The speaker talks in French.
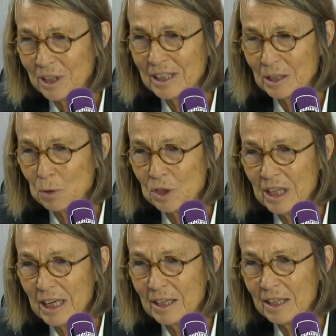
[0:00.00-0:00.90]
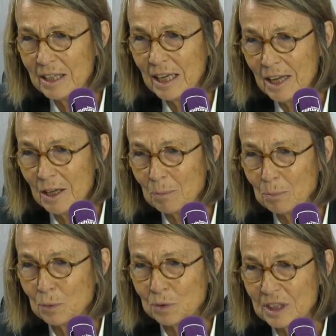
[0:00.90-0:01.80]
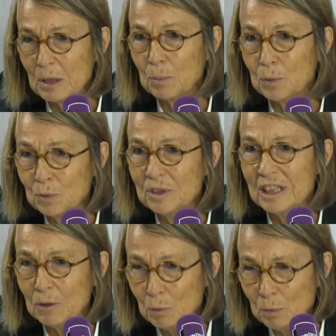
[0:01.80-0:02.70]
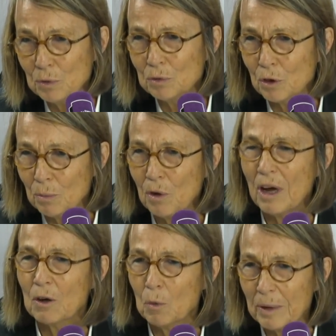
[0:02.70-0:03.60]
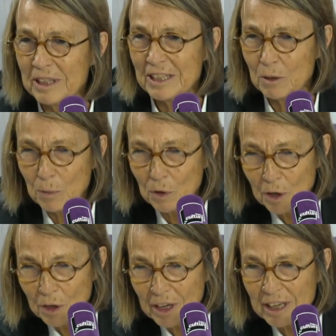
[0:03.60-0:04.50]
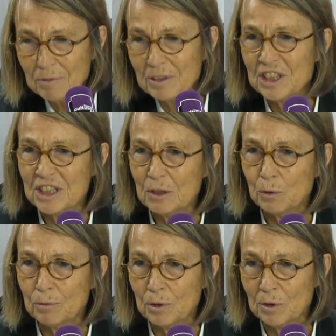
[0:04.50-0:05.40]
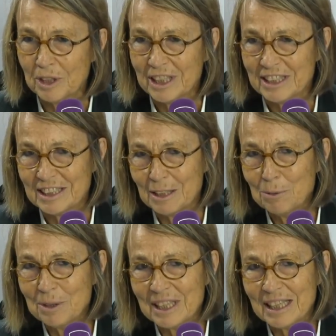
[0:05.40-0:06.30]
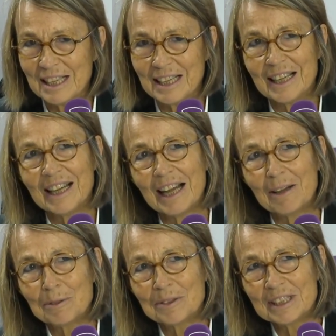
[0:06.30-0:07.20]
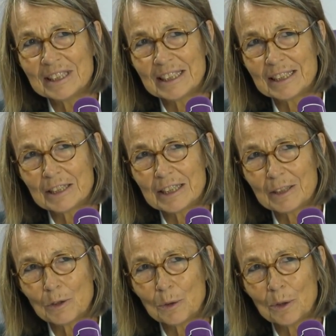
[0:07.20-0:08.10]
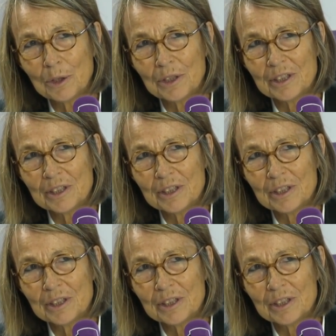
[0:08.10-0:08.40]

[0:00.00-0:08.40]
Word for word: d'interroger l'art pour ce qu'il peut nous dire du monde, comment accompagner, comment réfléchir devant. C'est lui qui a inventé cette, euh,